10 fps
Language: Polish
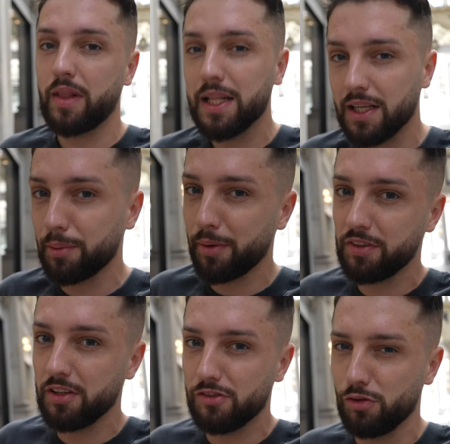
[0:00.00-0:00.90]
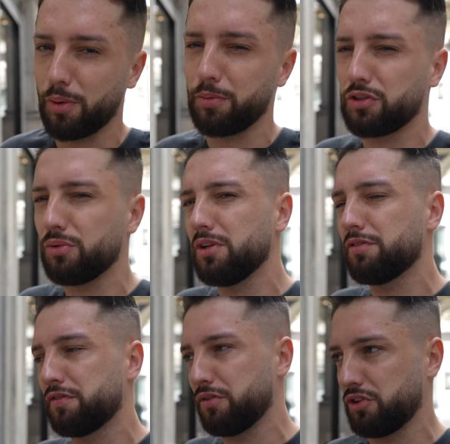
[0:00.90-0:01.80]
Ale no tak naprawdę jest super, bo szczególnie
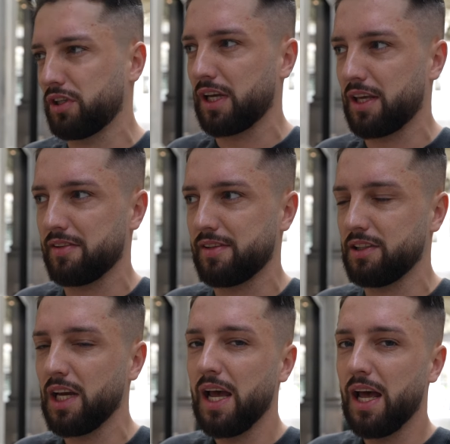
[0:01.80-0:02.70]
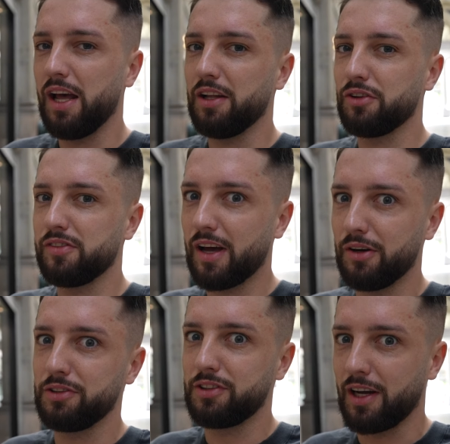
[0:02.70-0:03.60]
we Włoszech jak jesteś, e, to
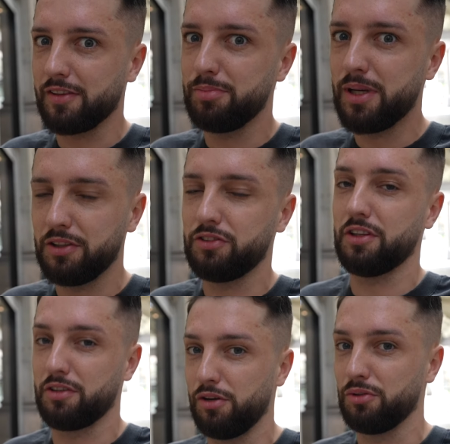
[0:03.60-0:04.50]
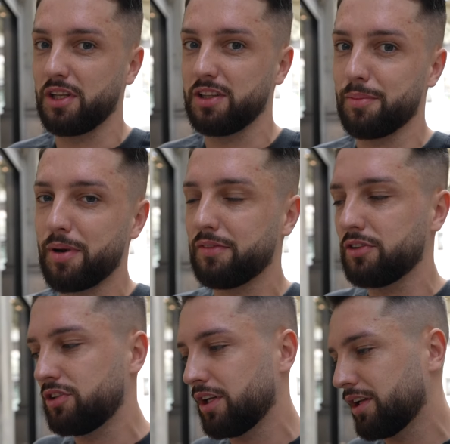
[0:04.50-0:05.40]
cały czas mieliś ten gluten,
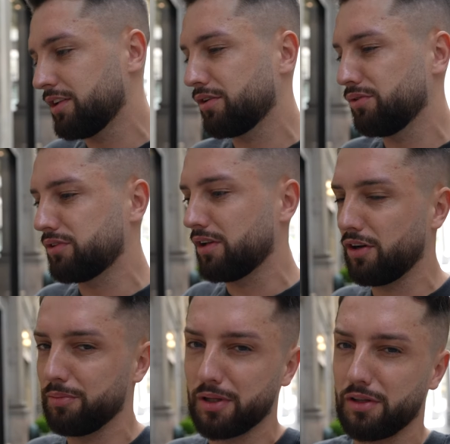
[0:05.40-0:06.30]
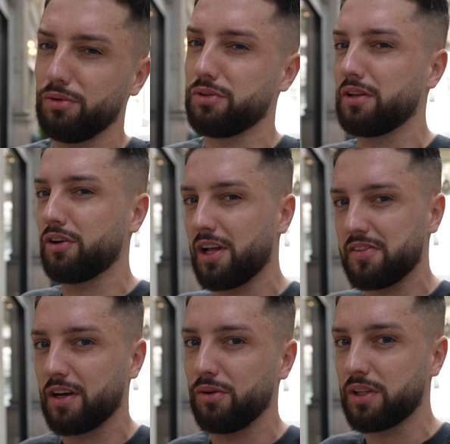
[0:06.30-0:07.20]
naprawdę. Śniadanie gluten, obiad gluten,
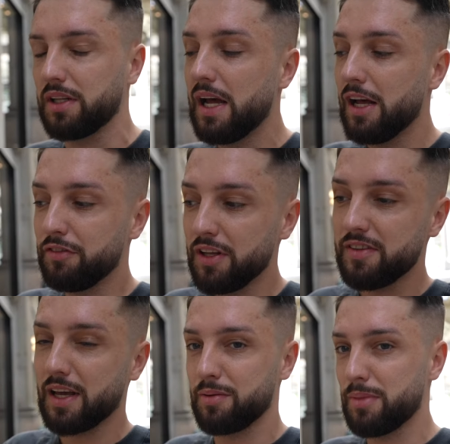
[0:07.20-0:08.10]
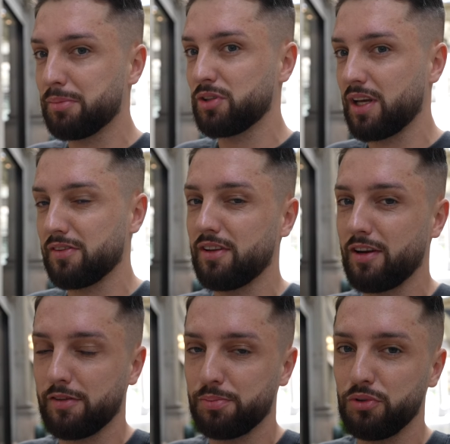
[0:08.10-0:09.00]
kolacja gluten, więc jak mam szansę
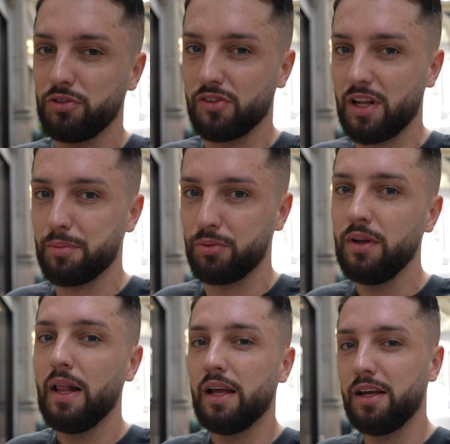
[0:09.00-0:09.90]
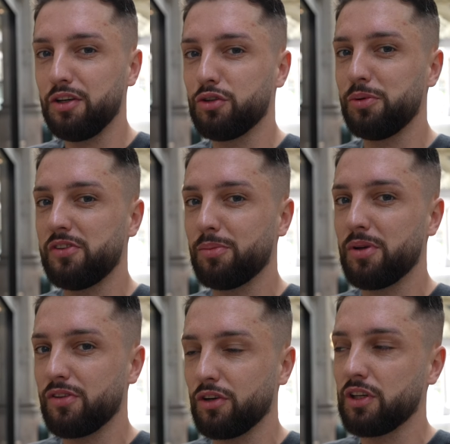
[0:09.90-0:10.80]
teraz pójść do sklepu e, i kupić
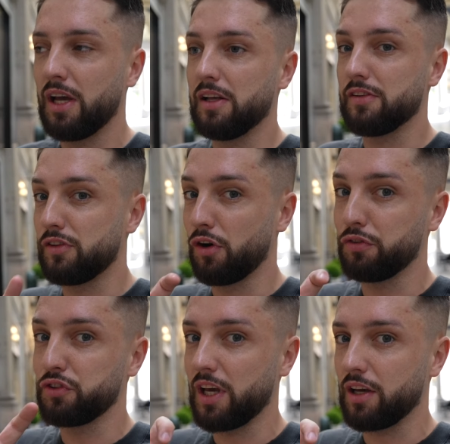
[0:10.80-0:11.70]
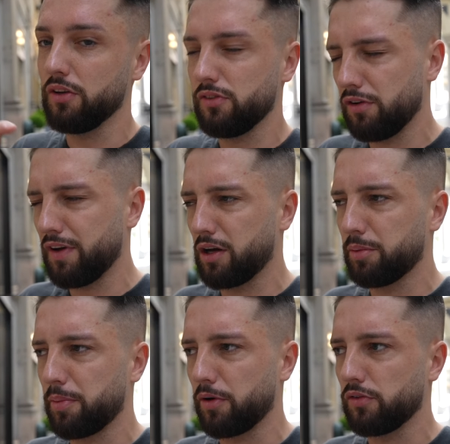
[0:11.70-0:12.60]
sobie coś zdrowszego, zdrowego
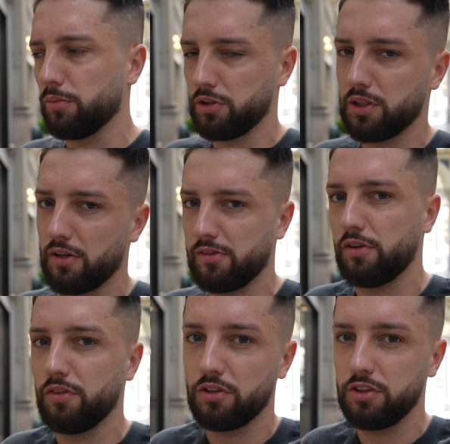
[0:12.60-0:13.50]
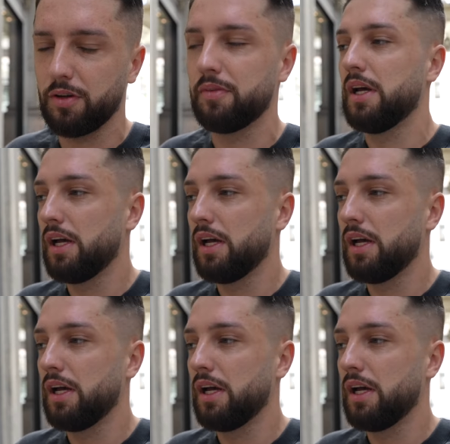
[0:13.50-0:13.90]
po prostu, bo się teraz zdrowo odżywiam,